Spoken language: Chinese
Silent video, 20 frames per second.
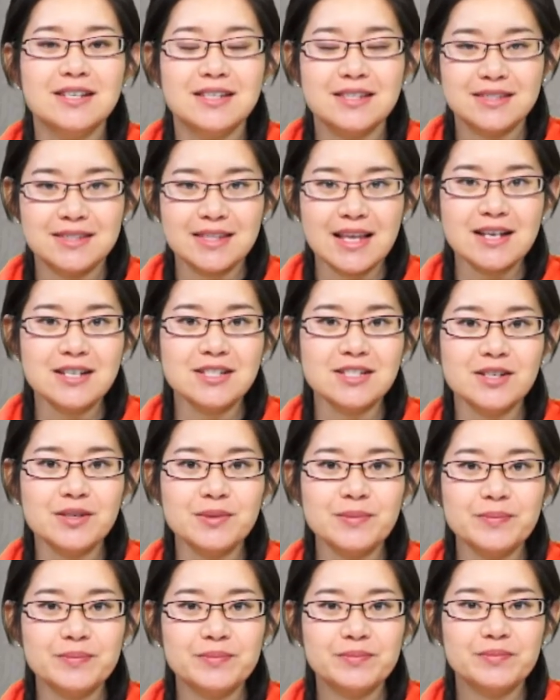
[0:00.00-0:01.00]
三
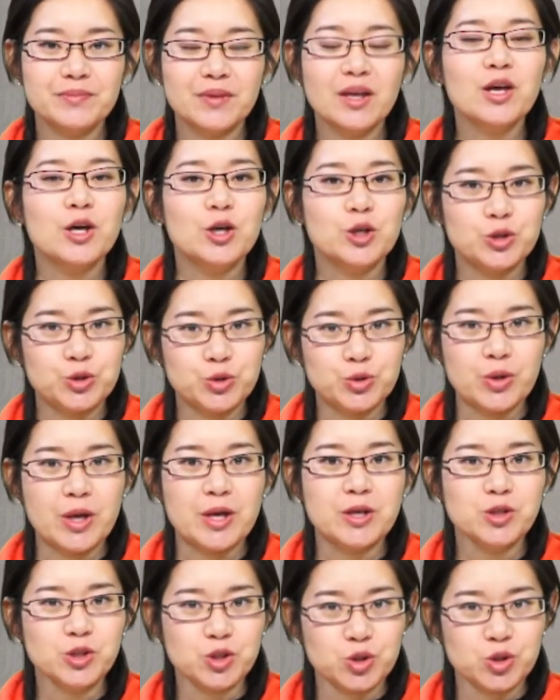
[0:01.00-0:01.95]
声，“旋